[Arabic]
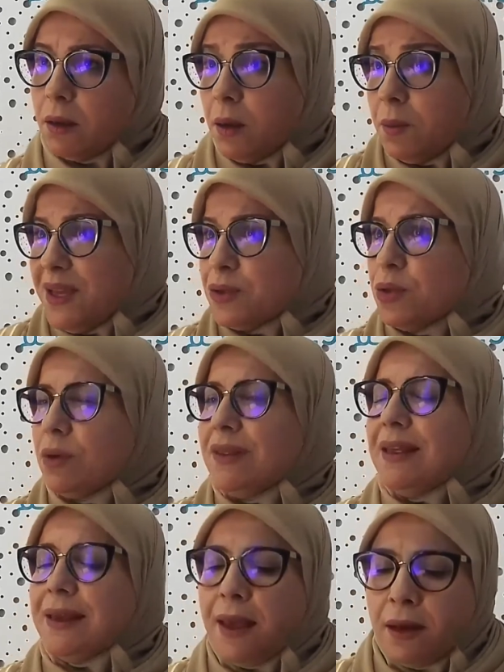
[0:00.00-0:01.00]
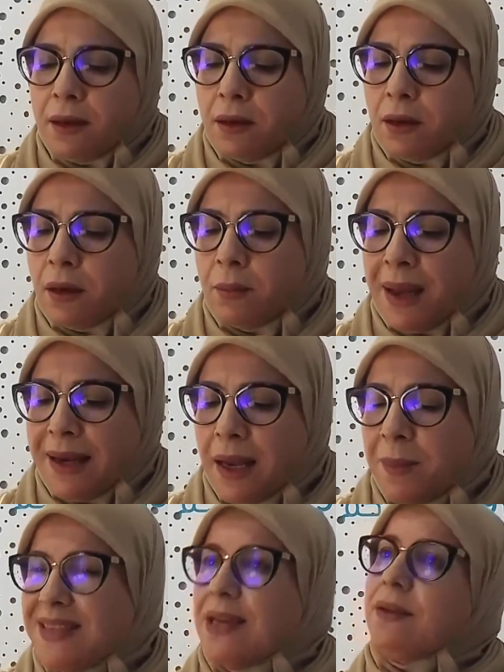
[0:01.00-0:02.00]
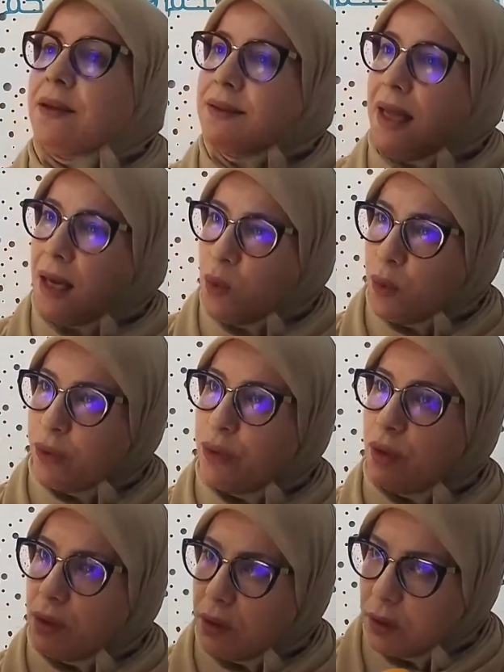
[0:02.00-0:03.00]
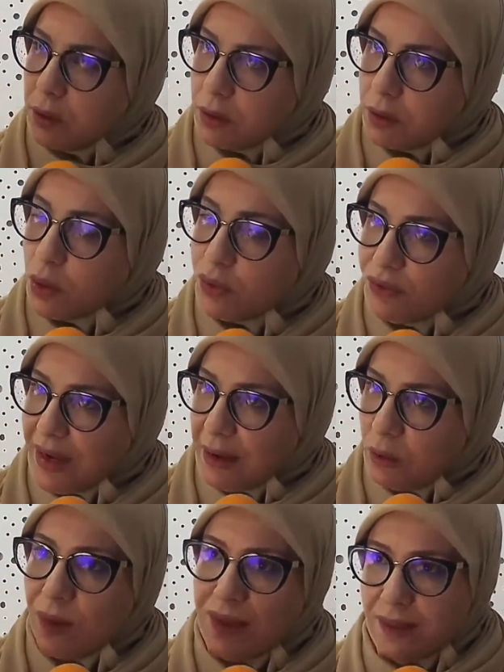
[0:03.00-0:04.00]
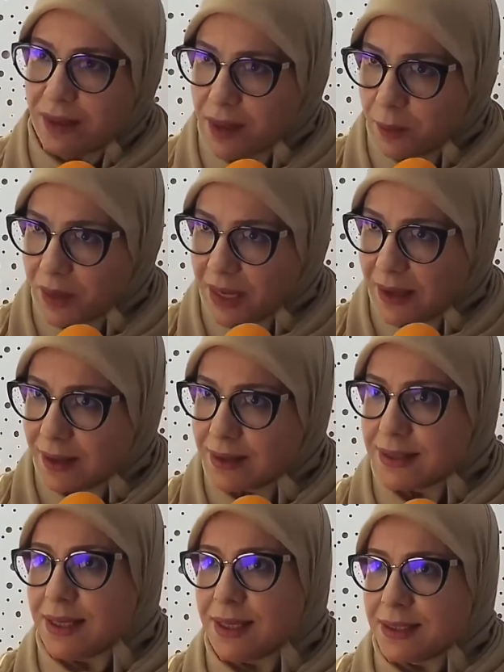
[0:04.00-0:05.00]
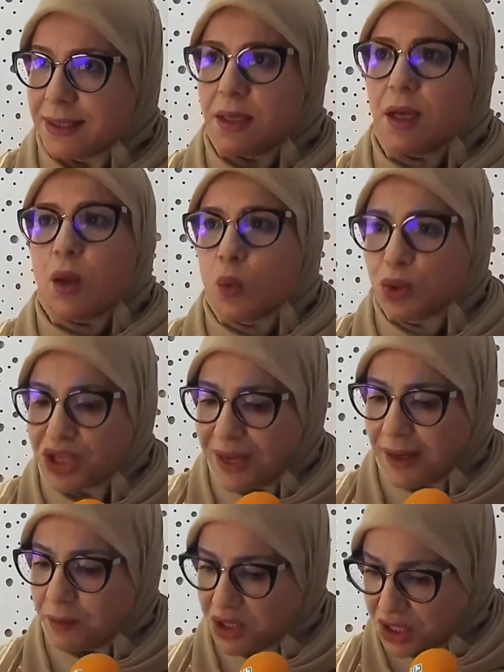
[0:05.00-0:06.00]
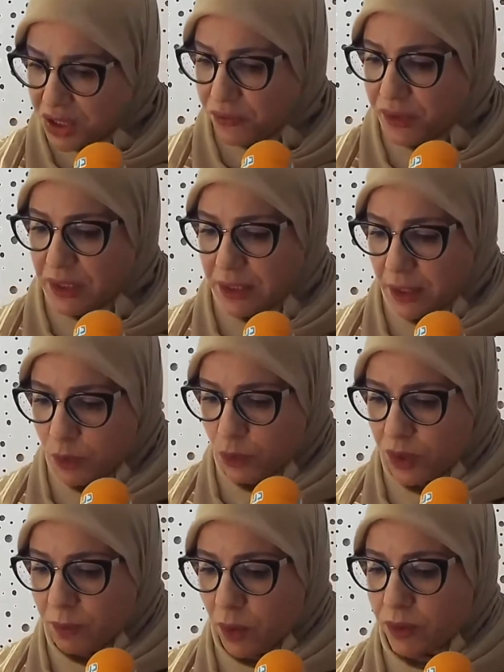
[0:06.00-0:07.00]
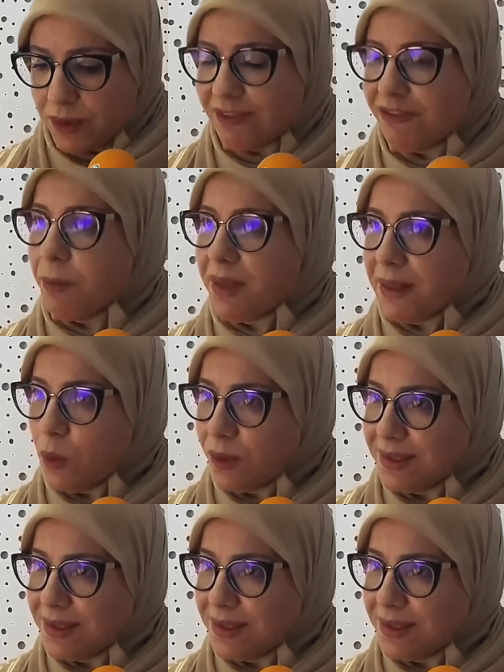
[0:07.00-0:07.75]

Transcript: بيان سور اذا كان آه، معناها مصادر التلوث آه، ترفع وهذا بقرار سياسي وان شاء الله ماشيين فيه لانه كما قلت لك فما توا